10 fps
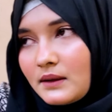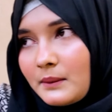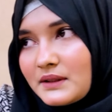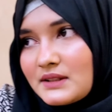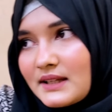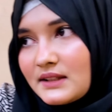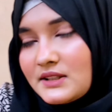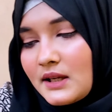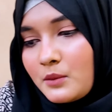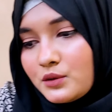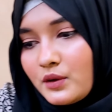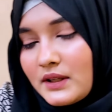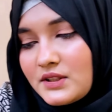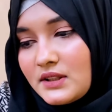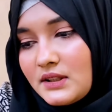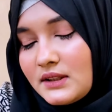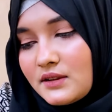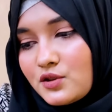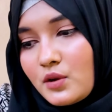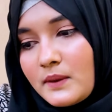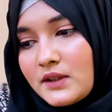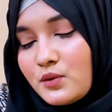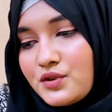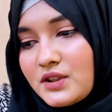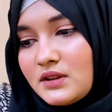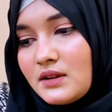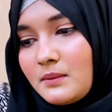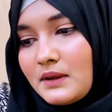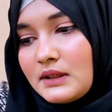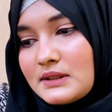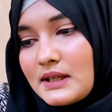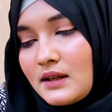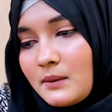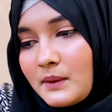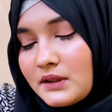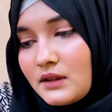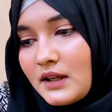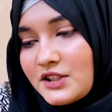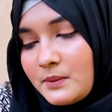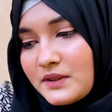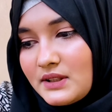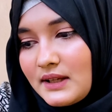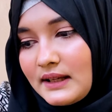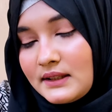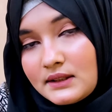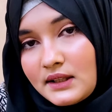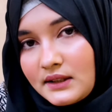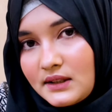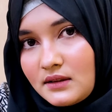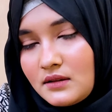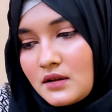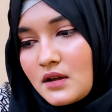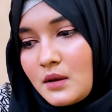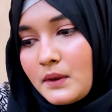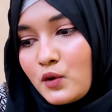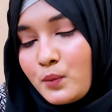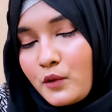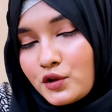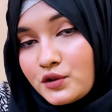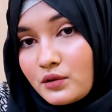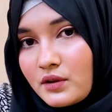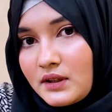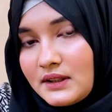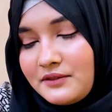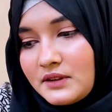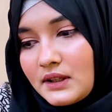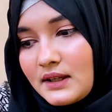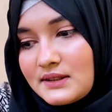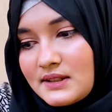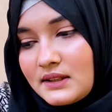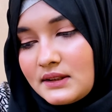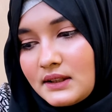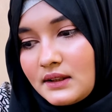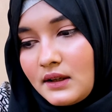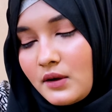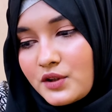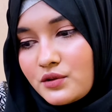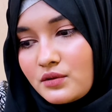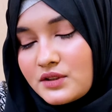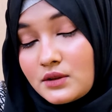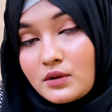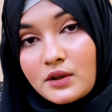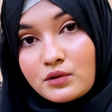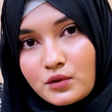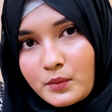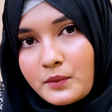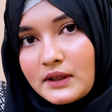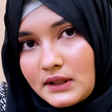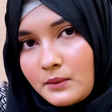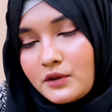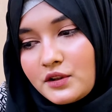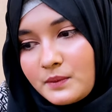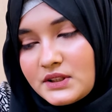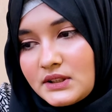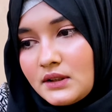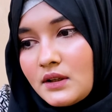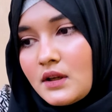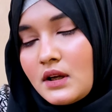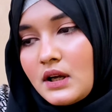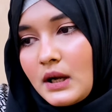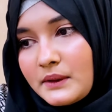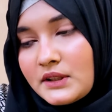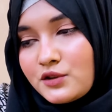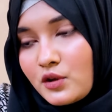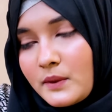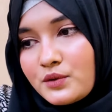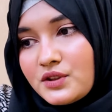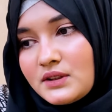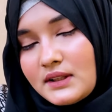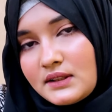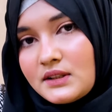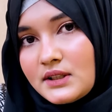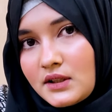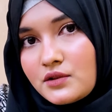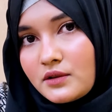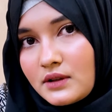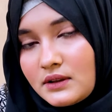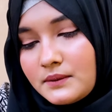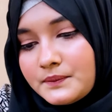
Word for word: আমাদের যাদের সামর্থ্য আছে তাদের সবারই উচিত মানে যারা আমাদের আশেপাশে না খেয়ে থাকেন বা খুব কষ্ট করেন ইফতার আর সেহরিতে খাওয়ার জন্য যেহেতু এখন দ্রব্যমূল্যের দাম অনেক বেশি আমাদের সবার উচিত তাদেরকে সাহায্য করা